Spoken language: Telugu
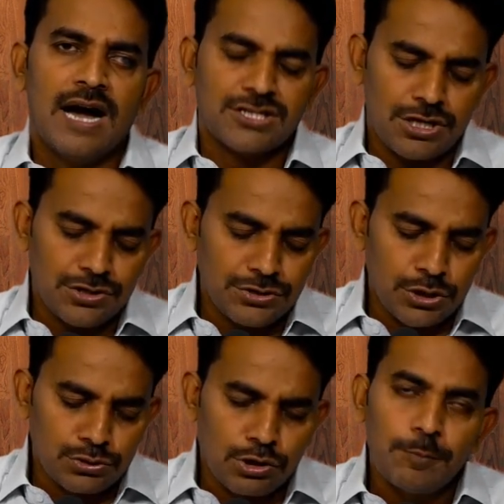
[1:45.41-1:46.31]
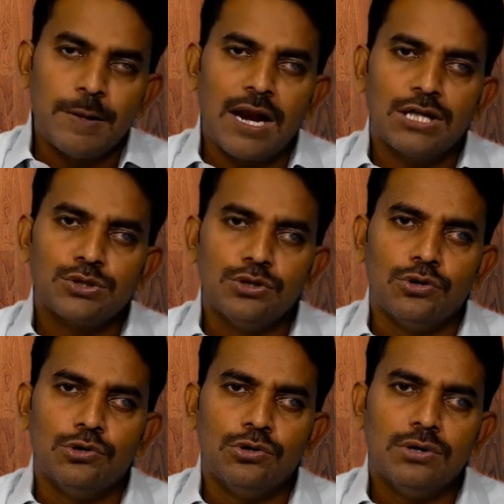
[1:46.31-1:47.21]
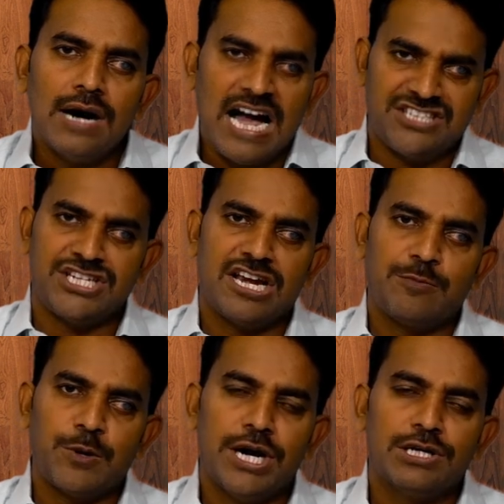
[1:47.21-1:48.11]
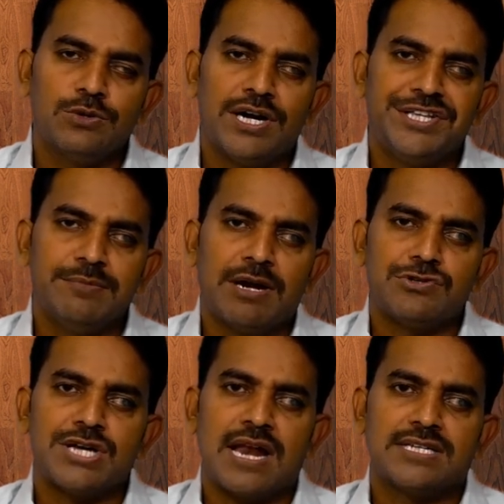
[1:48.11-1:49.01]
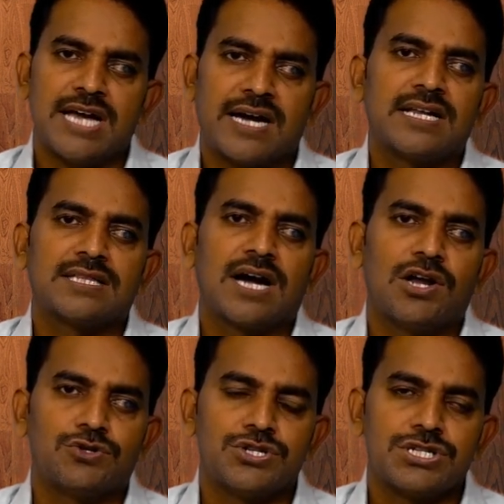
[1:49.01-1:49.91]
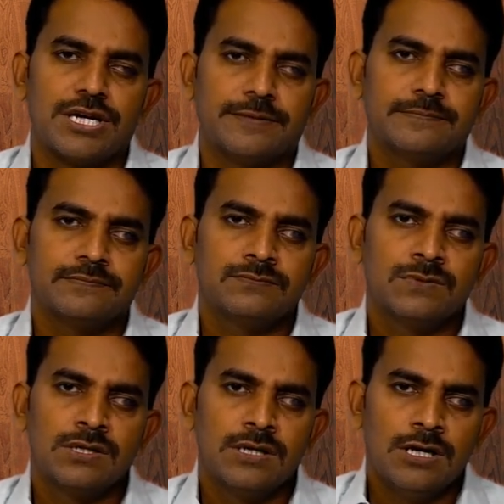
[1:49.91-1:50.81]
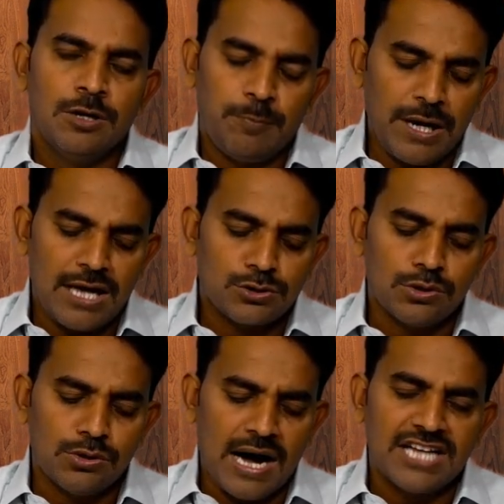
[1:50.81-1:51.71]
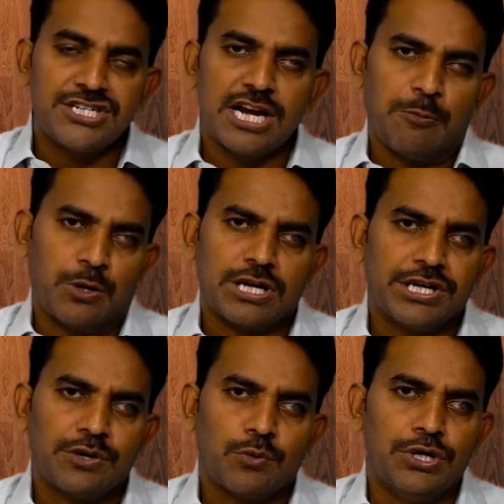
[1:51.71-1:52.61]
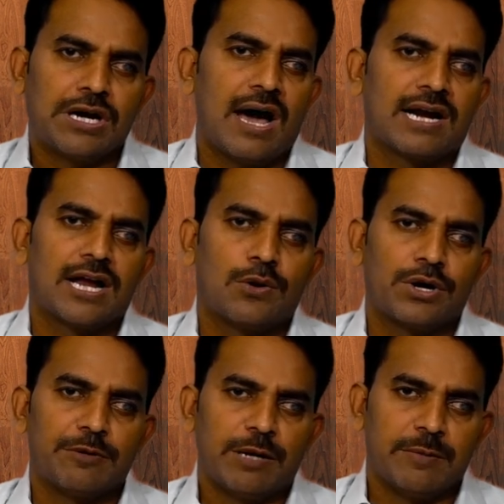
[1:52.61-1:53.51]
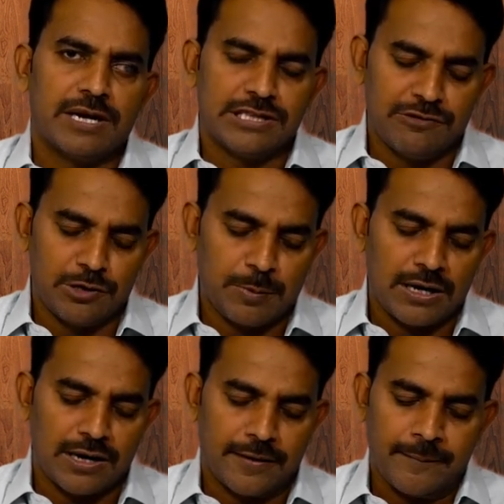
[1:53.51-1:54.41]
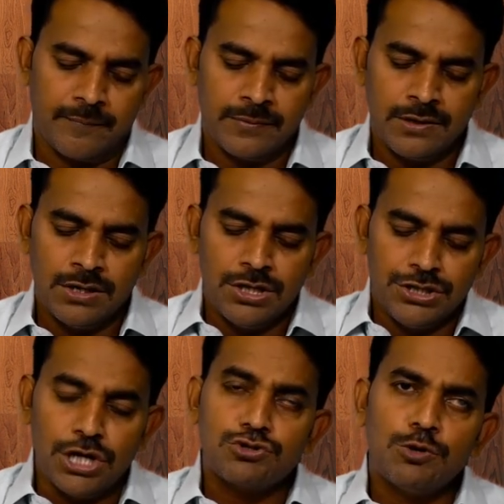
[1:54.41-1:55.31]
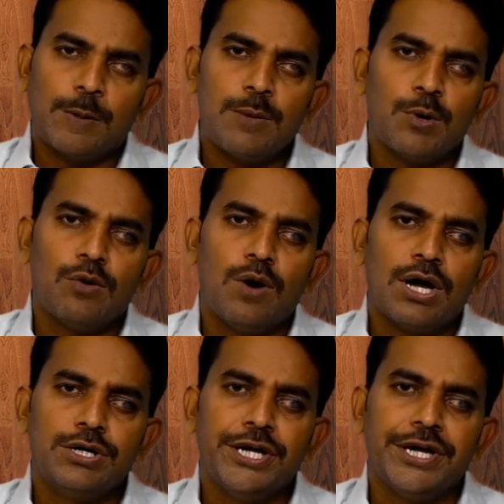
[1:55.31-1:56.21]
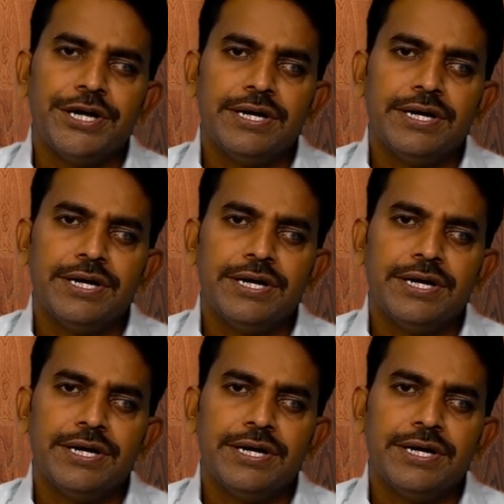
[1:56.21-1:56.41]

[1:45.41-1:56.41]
అసలు ఎందుకు పిలాతో ఆశ్చర్యపోయాడు అనేది మనం చాలా జాగ్రత్తగా ఆలోచించాలి పిలాతో ఆశ్చర్యపోవటానికి కొన్ని కారణాలు ఉన్నాయి ప్రియమైన దేవుని పిల్లలారు యేసు ప్రభుల వారిని